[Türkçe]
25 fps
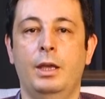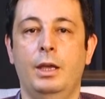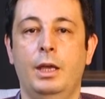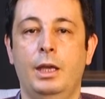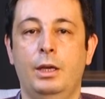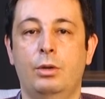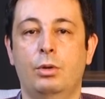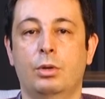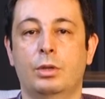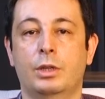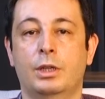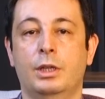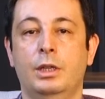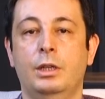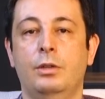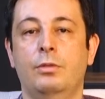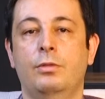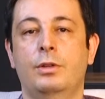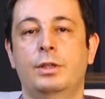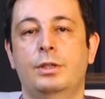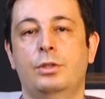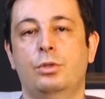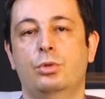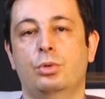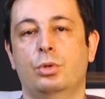ek
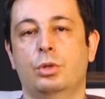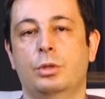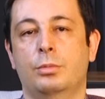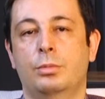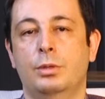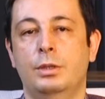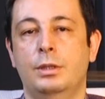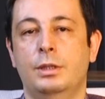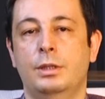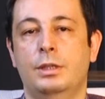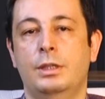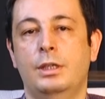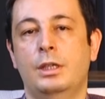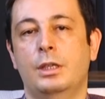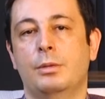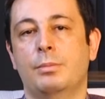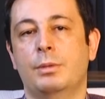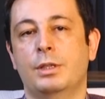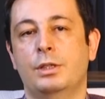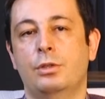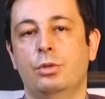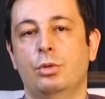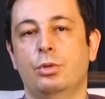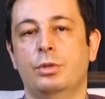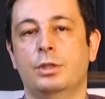olarak varis çorabı
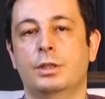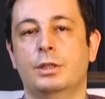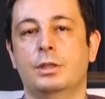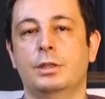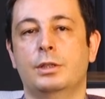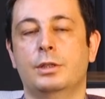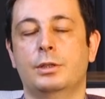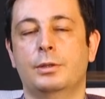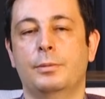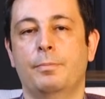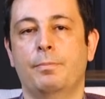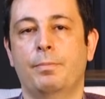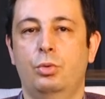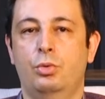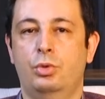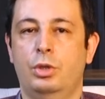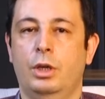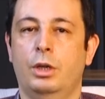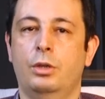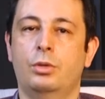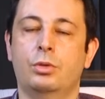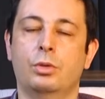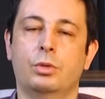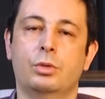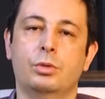giyilmesi önerilir.
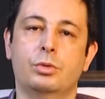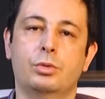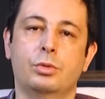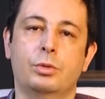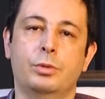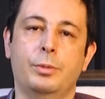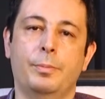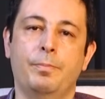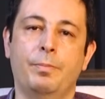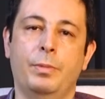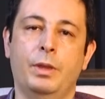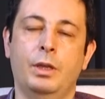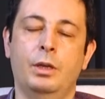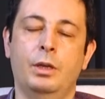Uçak yolculuğu